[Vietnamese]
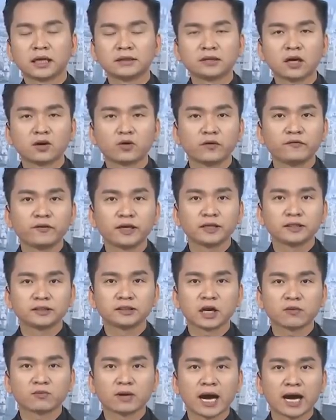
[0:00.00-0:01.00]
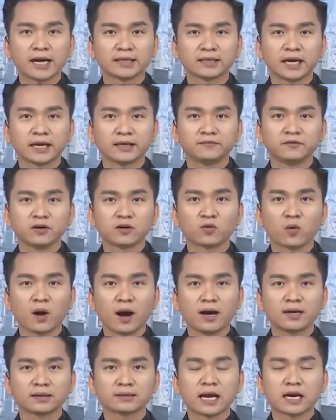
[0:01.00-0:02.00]
Kính thưa quý vị, trong hai ngày vừa
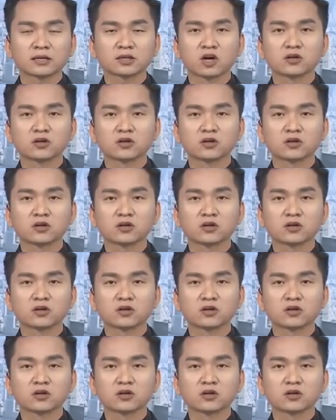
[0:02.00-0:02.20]
qua đã